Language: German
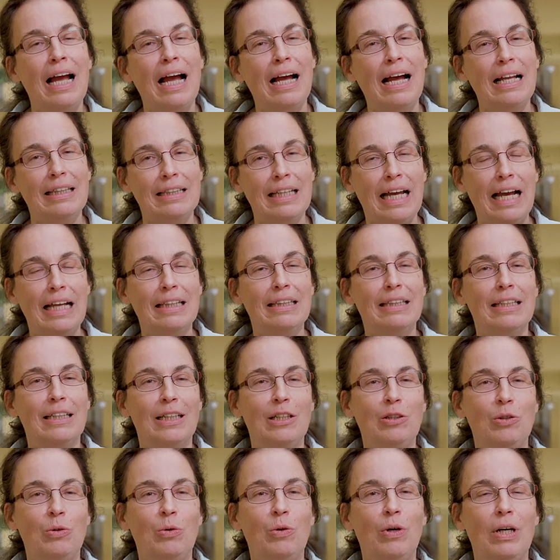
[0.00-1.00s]
an
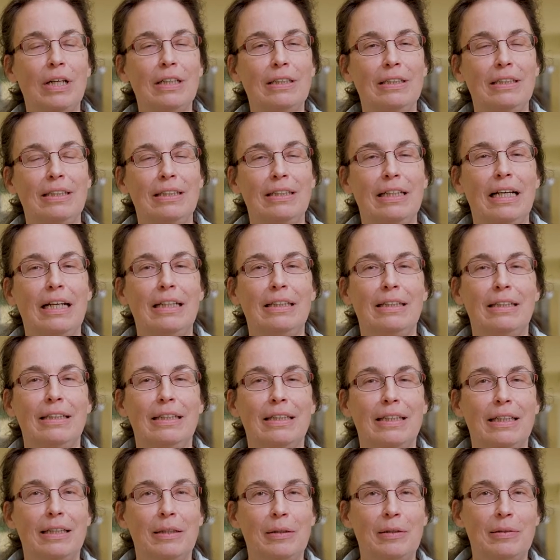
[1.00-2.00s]
anderen Orten, in
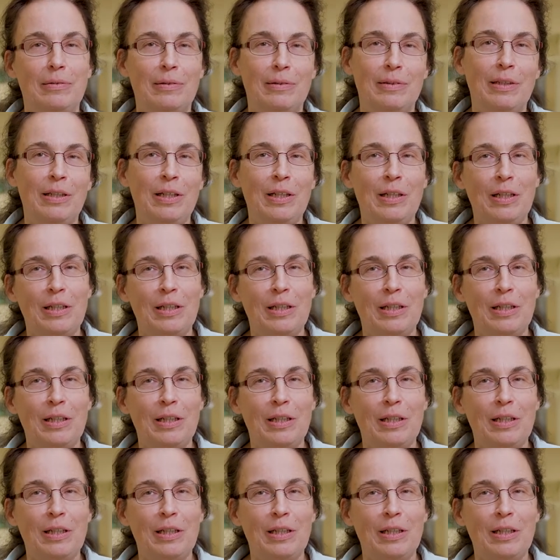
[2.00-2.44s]
anderen